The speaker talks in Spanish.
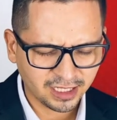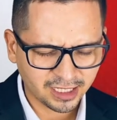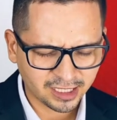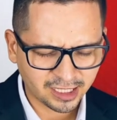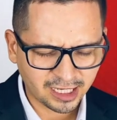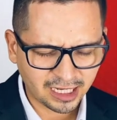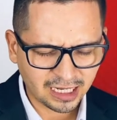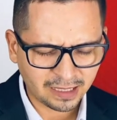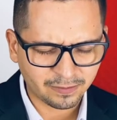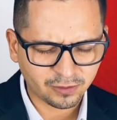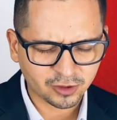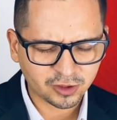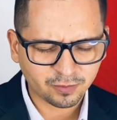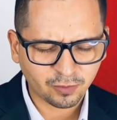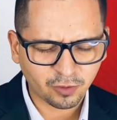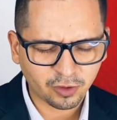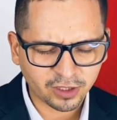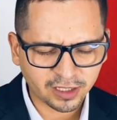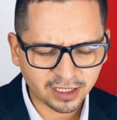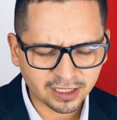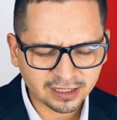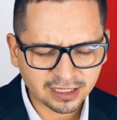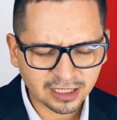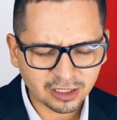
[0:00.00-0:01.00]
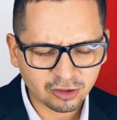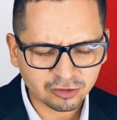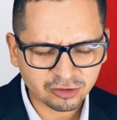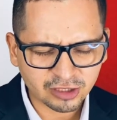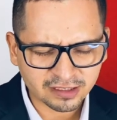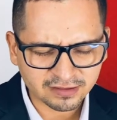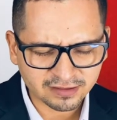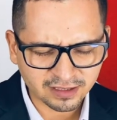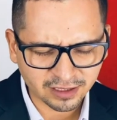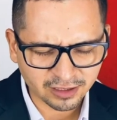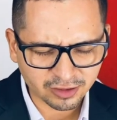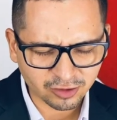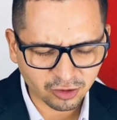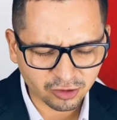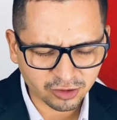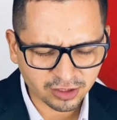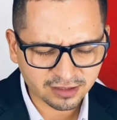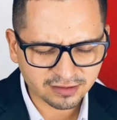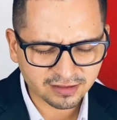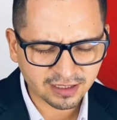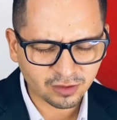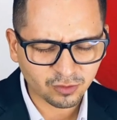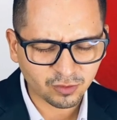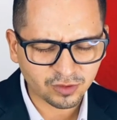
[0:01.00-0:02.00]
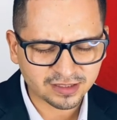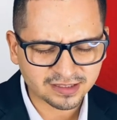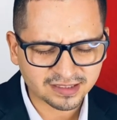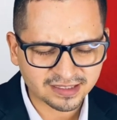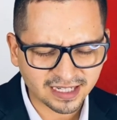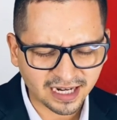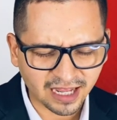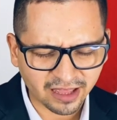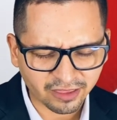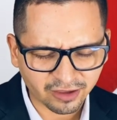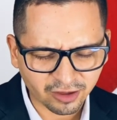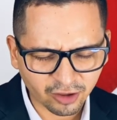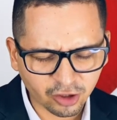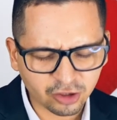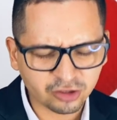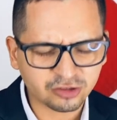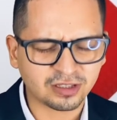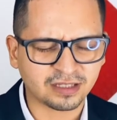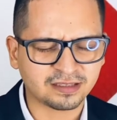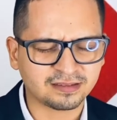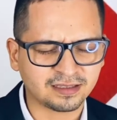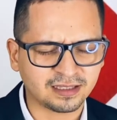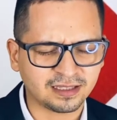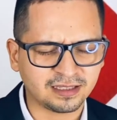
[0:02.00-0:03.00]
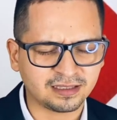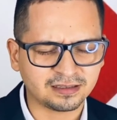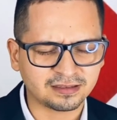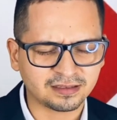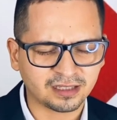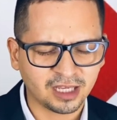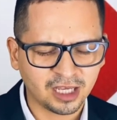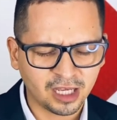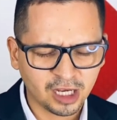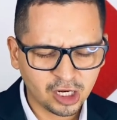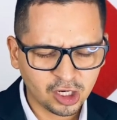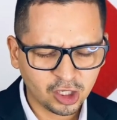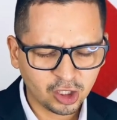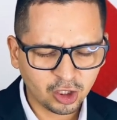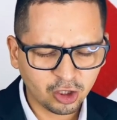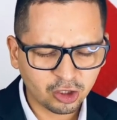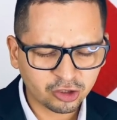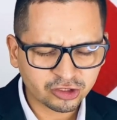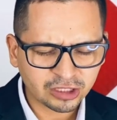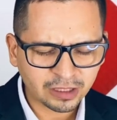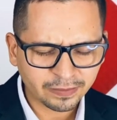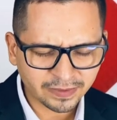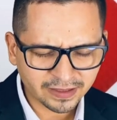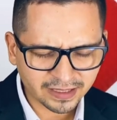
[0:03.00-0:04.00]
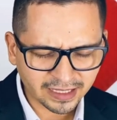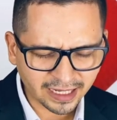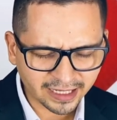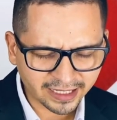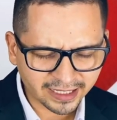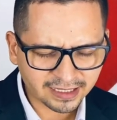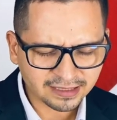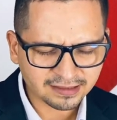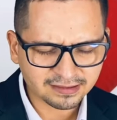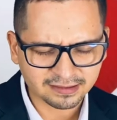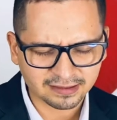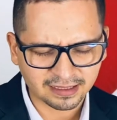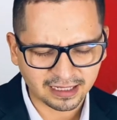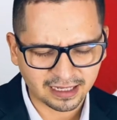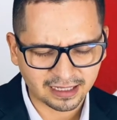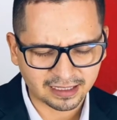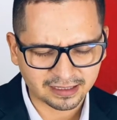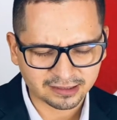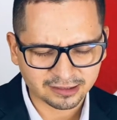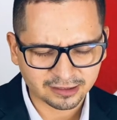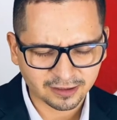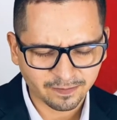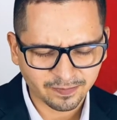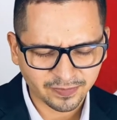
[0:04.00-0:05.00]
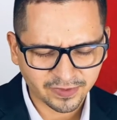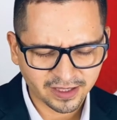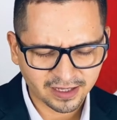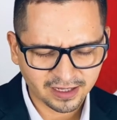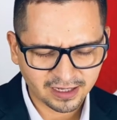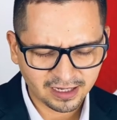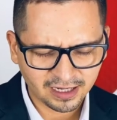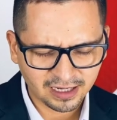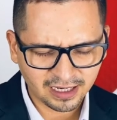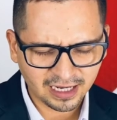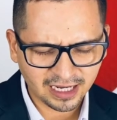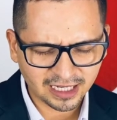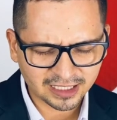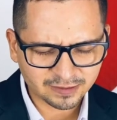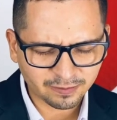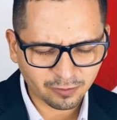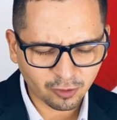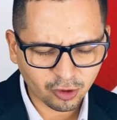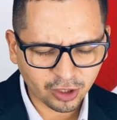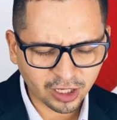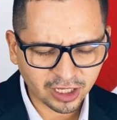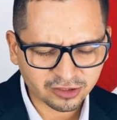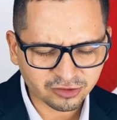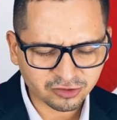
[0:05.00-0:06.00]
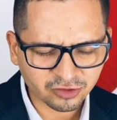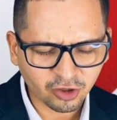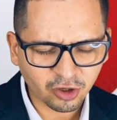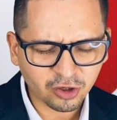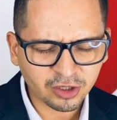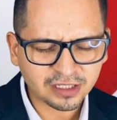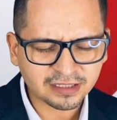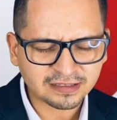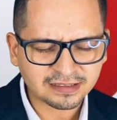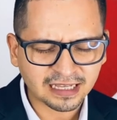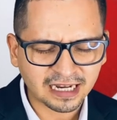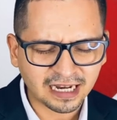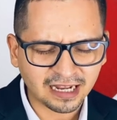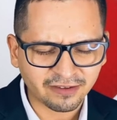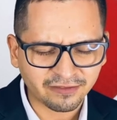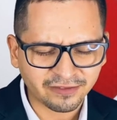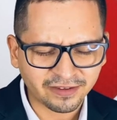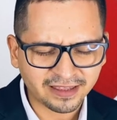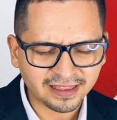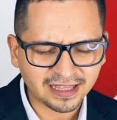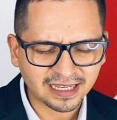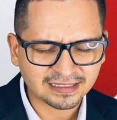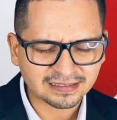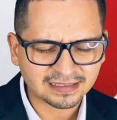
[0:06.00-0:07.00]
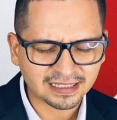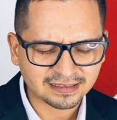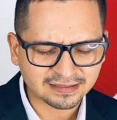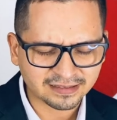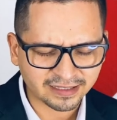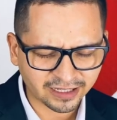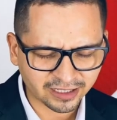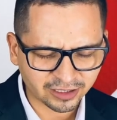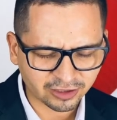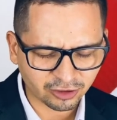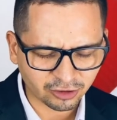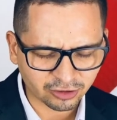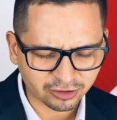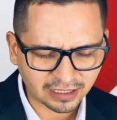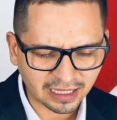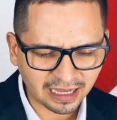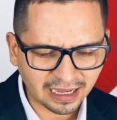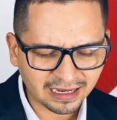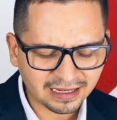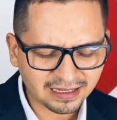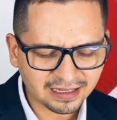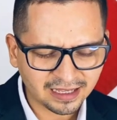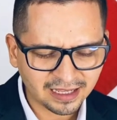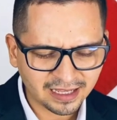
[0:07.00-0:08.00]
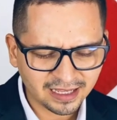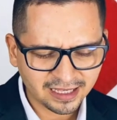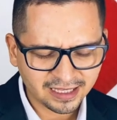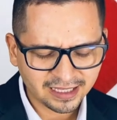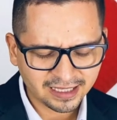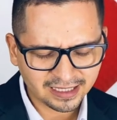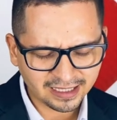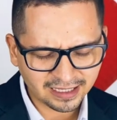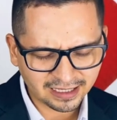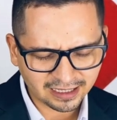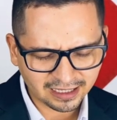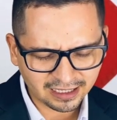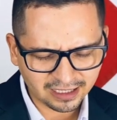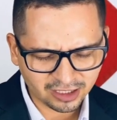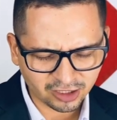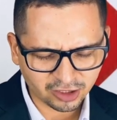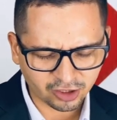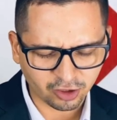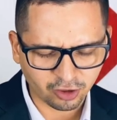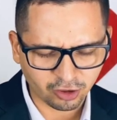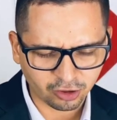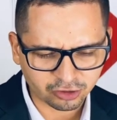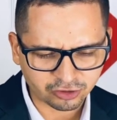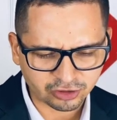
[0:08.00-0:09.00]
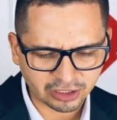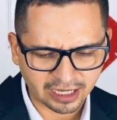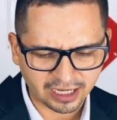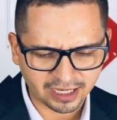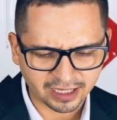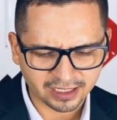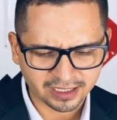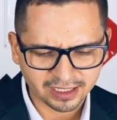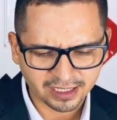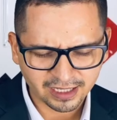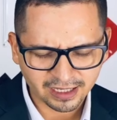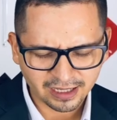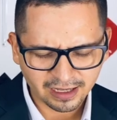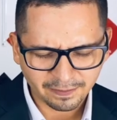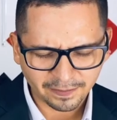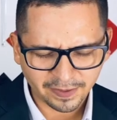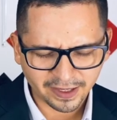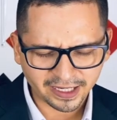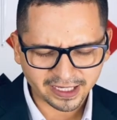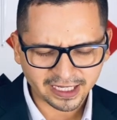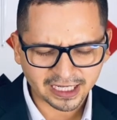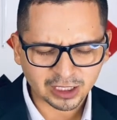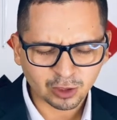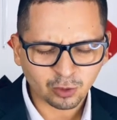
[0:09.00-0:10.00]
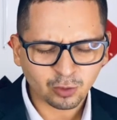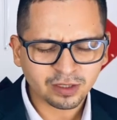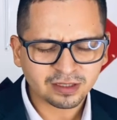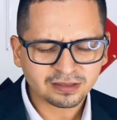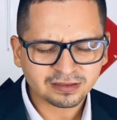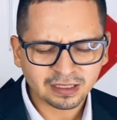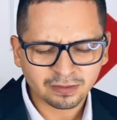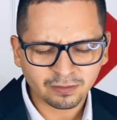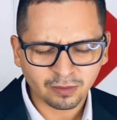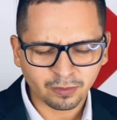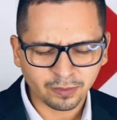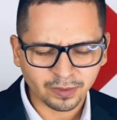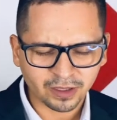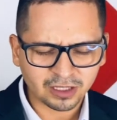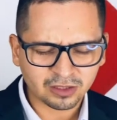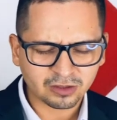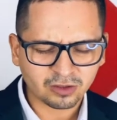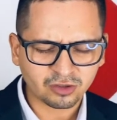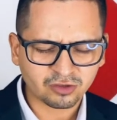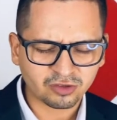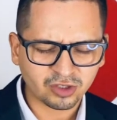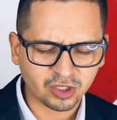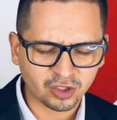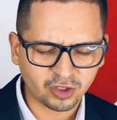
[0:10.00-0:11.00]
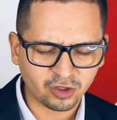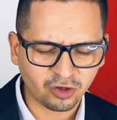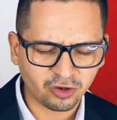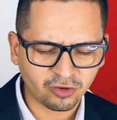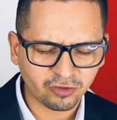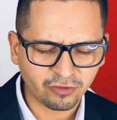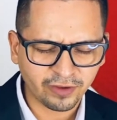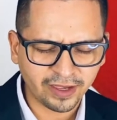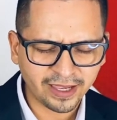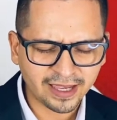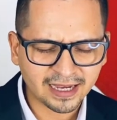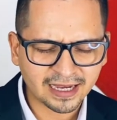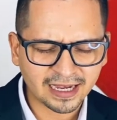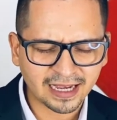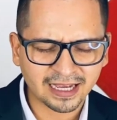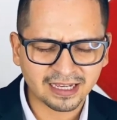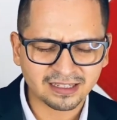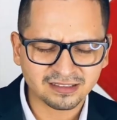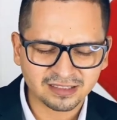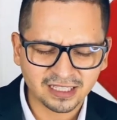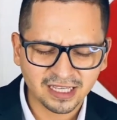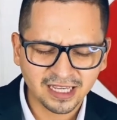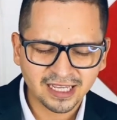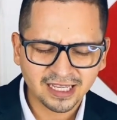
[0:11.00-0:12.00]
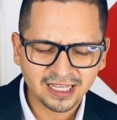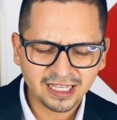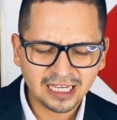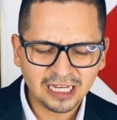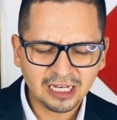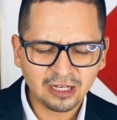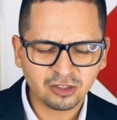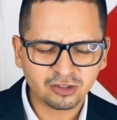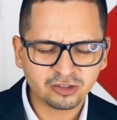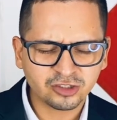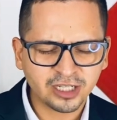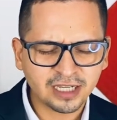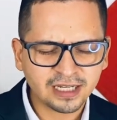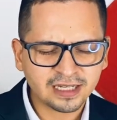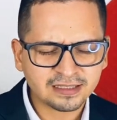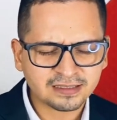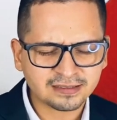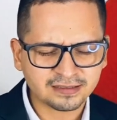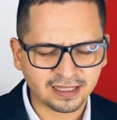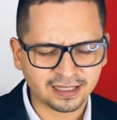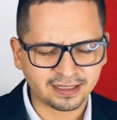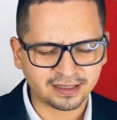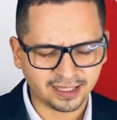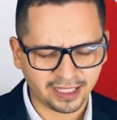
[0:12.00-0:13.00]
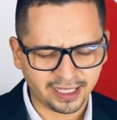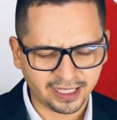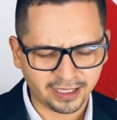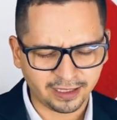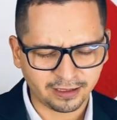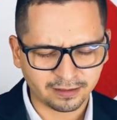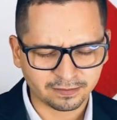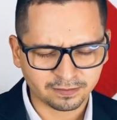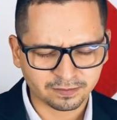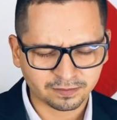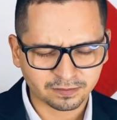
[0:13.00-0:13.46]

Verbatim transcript: Queremos ponerte los sacerdotes de nuestra diócesis, los seminaristas, las vocaciones a la vida sacerdotal y religiosa, para que tú en este momento, Señor, vengas y los llenes de ti